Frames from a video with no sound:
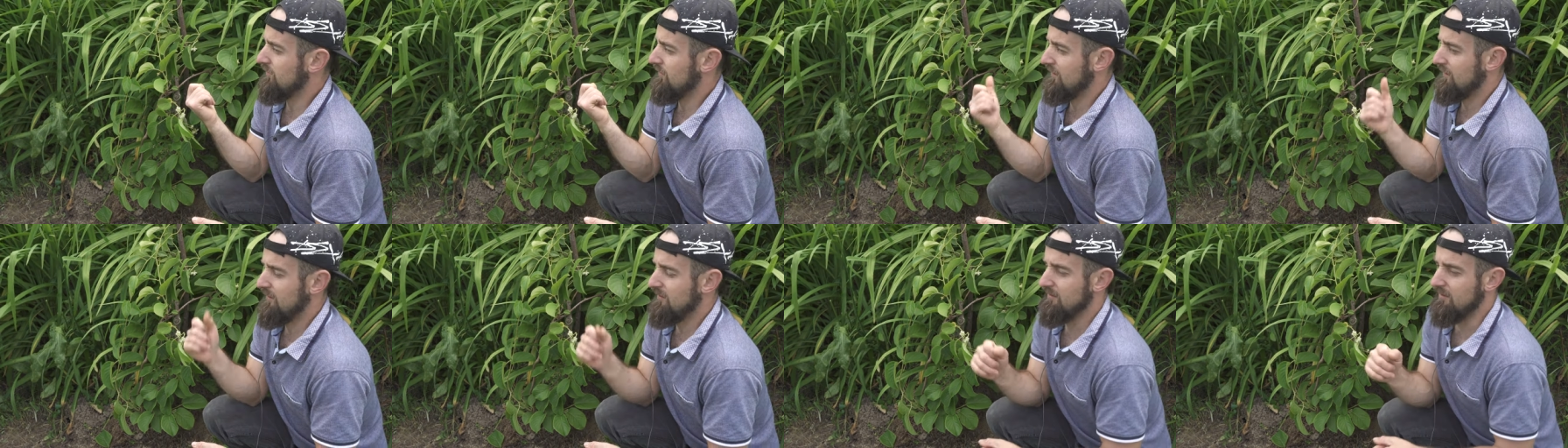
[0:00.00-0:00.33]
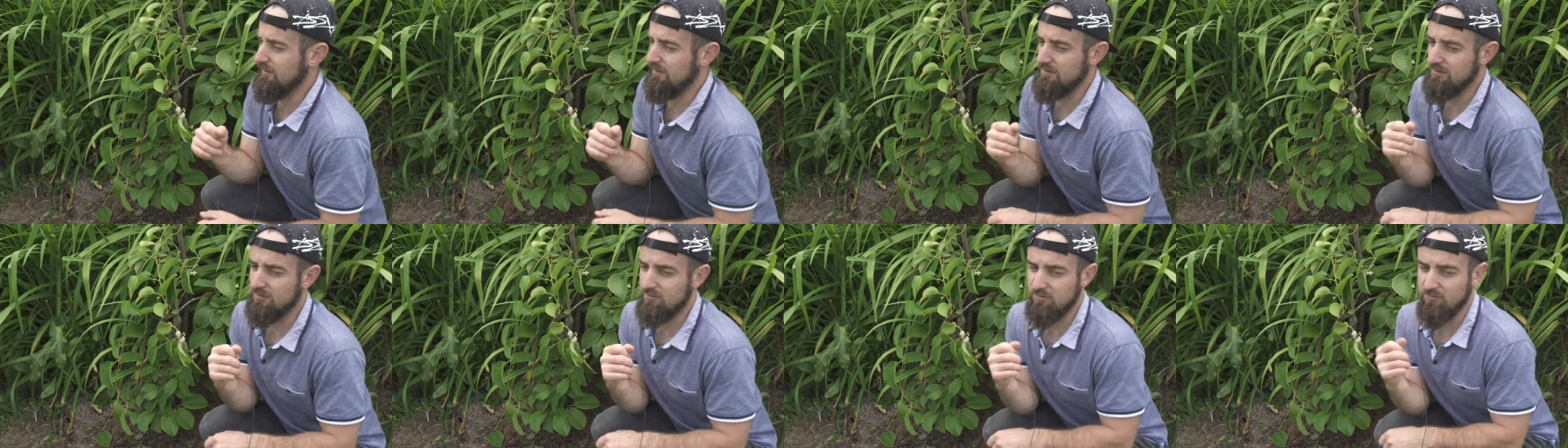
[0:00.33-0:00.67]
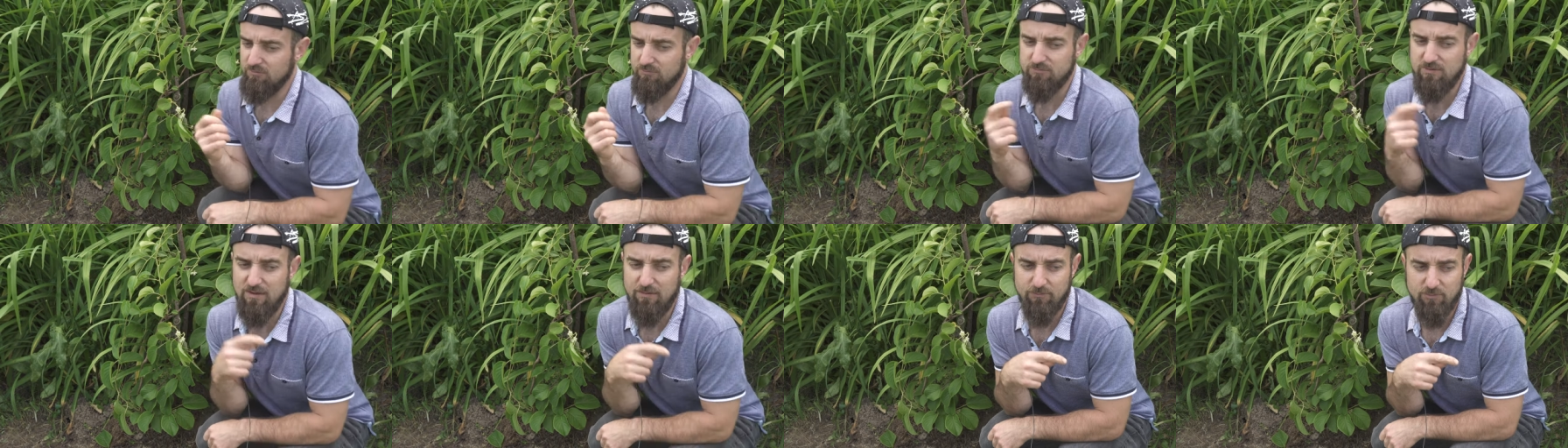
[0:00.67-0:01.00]
ale nie, nie
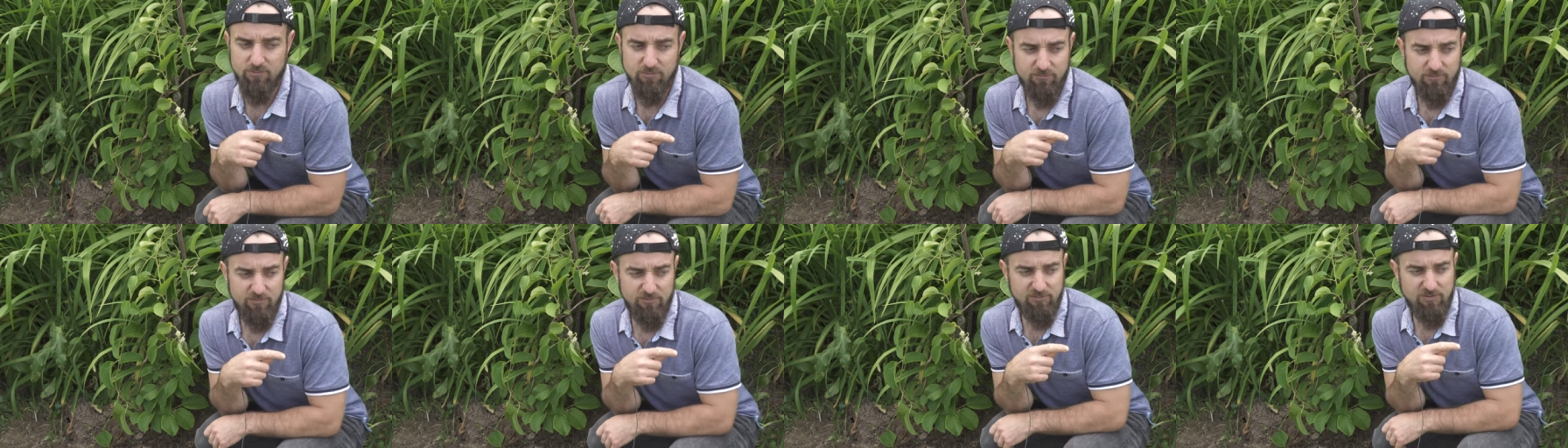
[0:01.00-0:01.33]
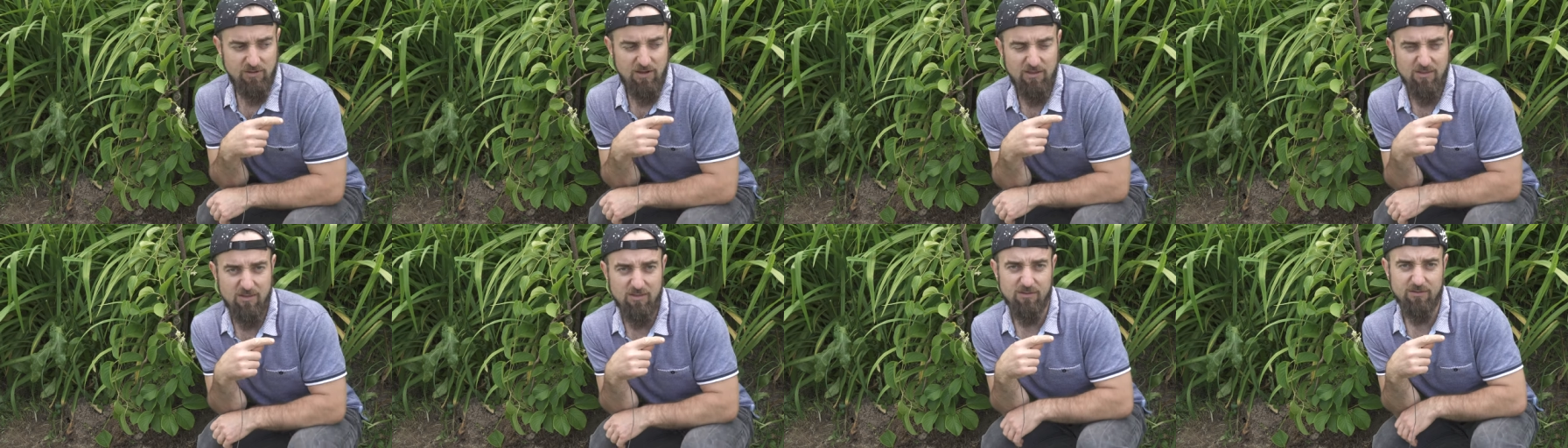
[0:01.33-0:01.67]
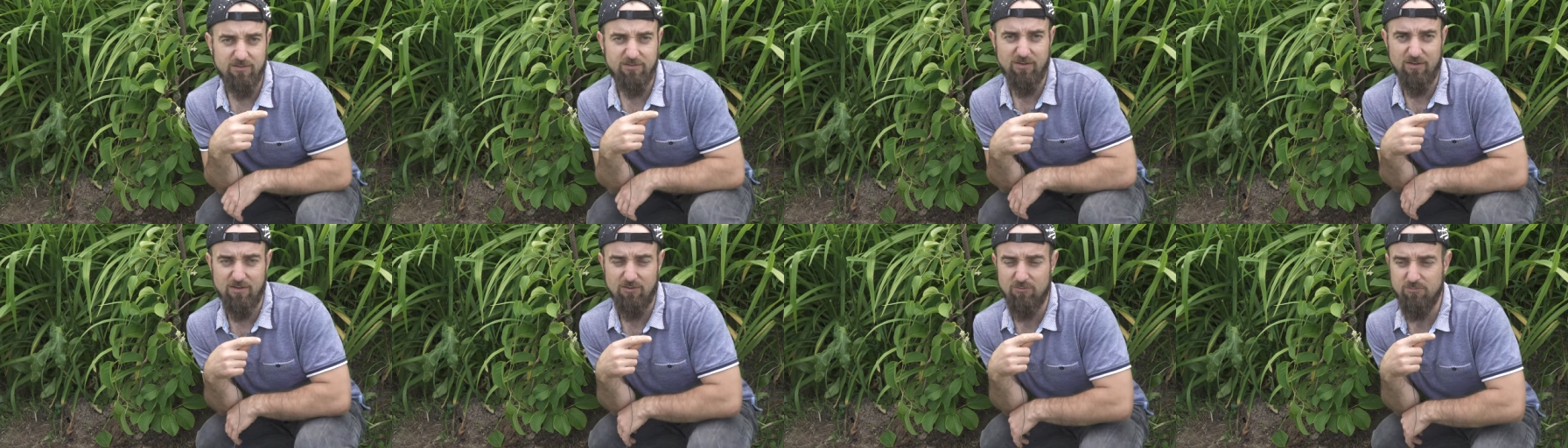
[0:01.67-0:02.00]
to, tamtą właśnie,
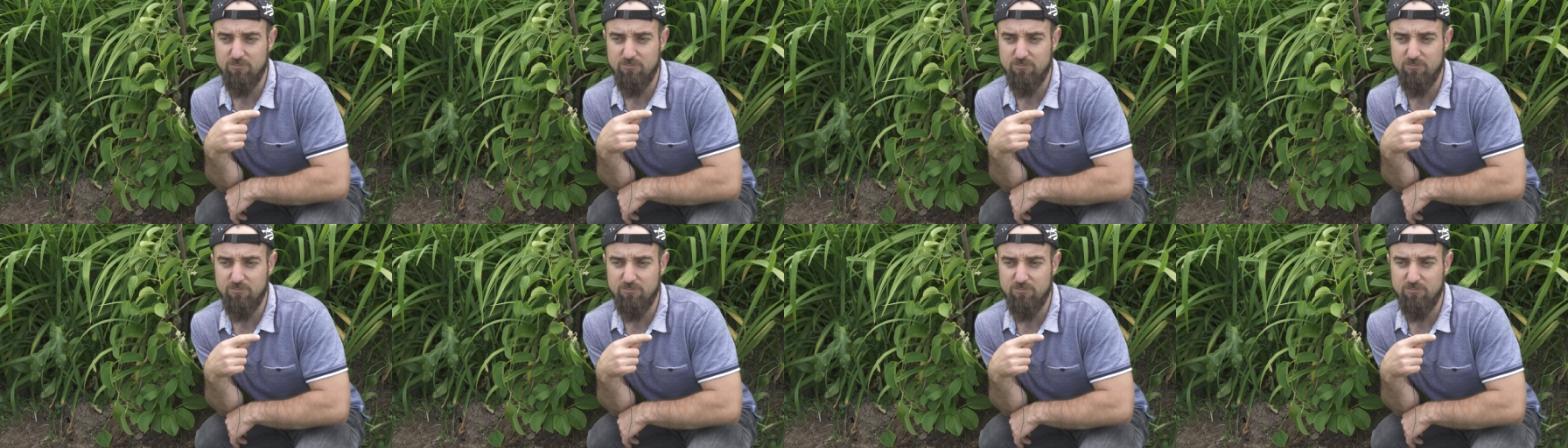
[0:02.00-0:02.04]
ananasaja.